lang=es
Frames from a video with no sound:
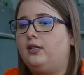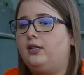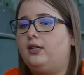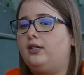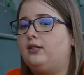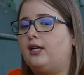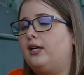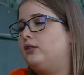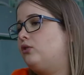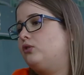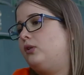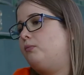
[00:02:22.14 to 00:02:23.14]
y
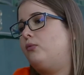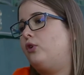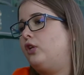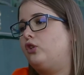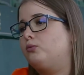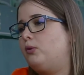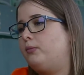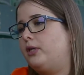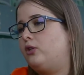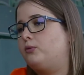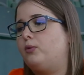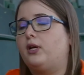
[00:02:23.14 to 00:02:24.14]
tantos y bonitos
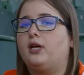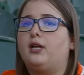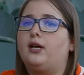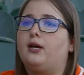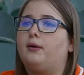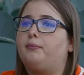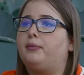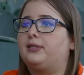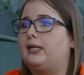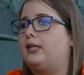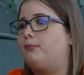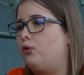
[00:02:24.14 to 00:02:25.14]
momentos porque era
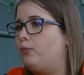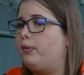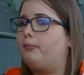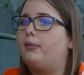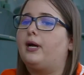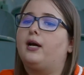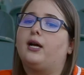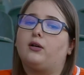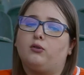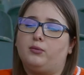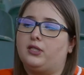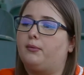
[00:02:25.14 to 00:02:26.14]
pasar tiempo con papá,
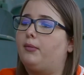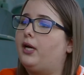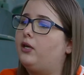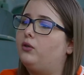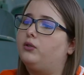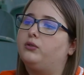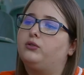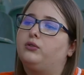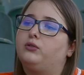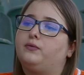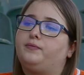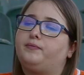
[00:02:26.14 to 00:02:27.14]
con mis hermanos,
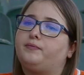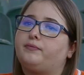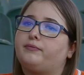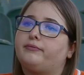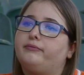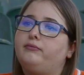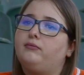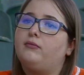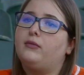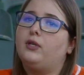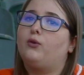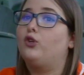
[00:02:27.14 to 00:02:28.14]

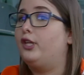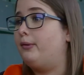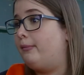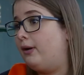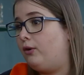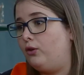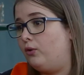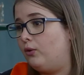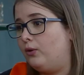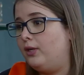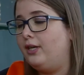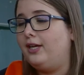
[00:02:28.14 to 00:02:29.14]
con mi mamá
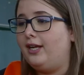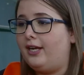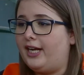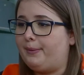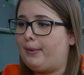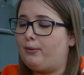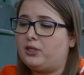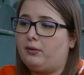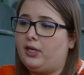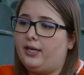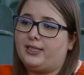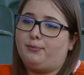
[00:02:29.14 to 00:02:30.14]
cuando animamos a
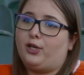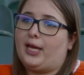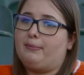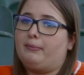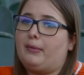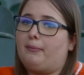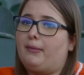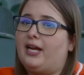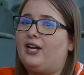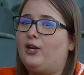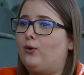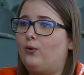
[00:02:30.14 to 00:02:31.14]
venirse porque mi
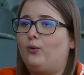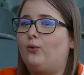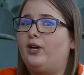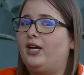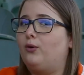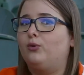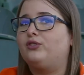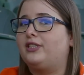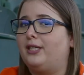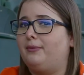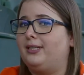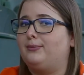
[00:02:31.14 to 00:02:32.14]
mamá no le
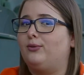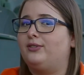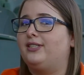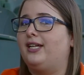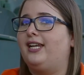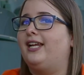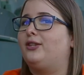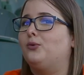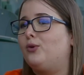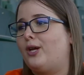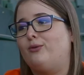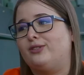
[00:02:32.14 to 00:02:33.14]
gusta el béisbol, se le
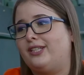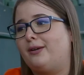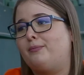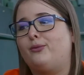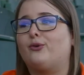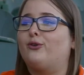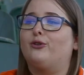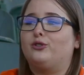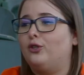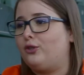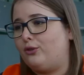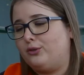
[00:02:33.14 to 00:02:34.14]
tuvo que gustar por
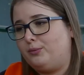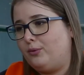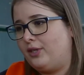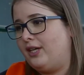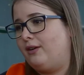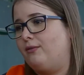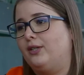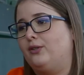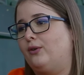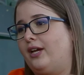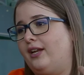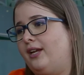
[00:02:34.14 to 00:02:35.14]
nosotros porque
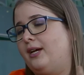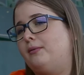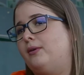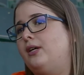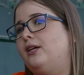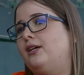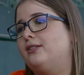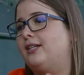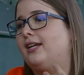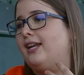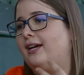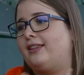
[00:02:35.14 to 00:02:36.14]
cuando quería, o
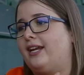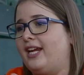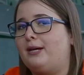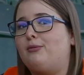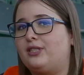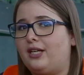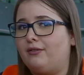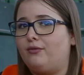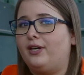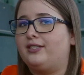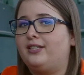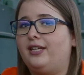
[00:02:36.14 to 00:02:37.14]
sea, la traíamos a la
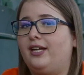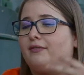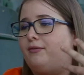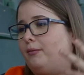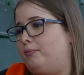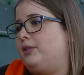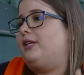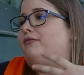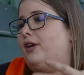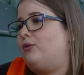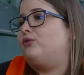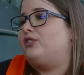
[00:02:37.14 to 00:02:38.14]
fuerza y le, pues le
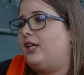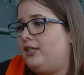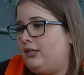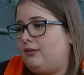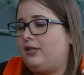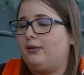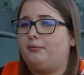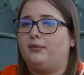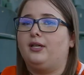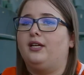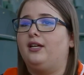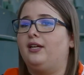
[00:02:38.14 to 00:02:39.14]
fue gustando y,
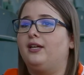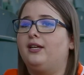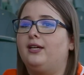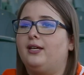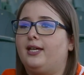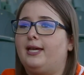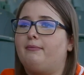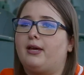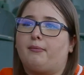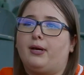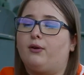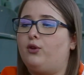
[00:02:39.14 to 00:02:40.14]
mi
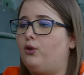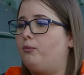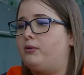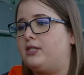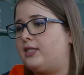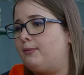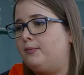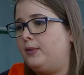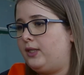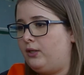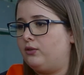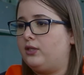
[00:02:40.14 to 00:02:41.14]
hermano y yo pues estamos
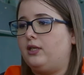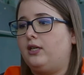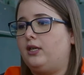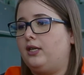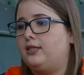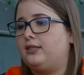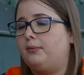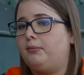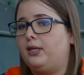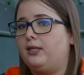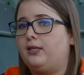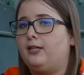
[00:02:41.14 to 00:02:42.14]
metidos en, este
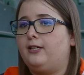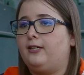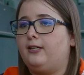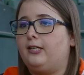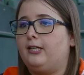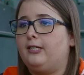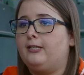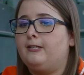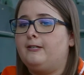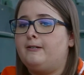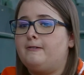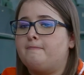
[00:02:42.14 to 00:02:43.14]
ambiente y,
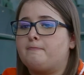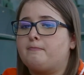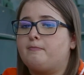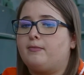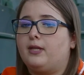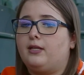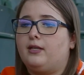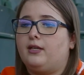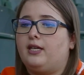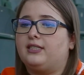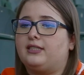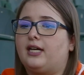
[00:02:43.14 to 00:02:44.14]

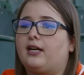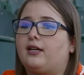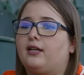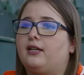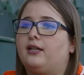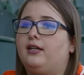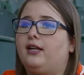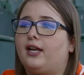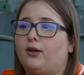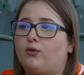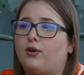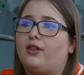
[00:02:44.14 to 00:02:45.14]
y estar y
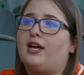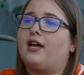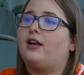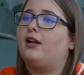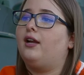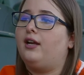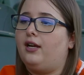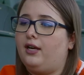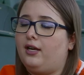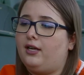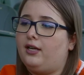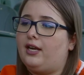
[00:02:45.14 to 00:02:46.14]
recordar
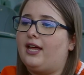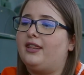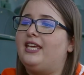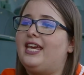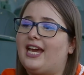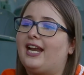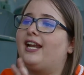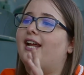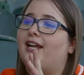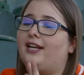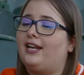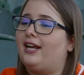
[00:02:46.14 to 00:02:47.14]
la
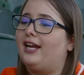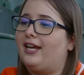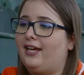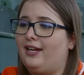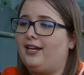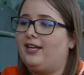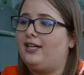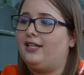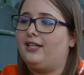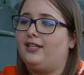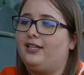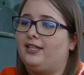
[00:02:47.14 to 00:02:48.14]
Diana
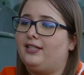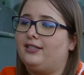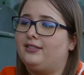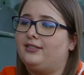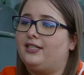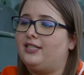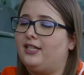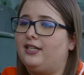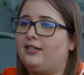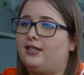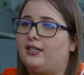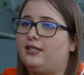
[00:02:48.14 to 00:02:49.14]
naranjera eh, de
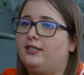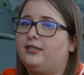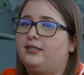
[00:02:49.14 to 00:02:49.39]
chiquita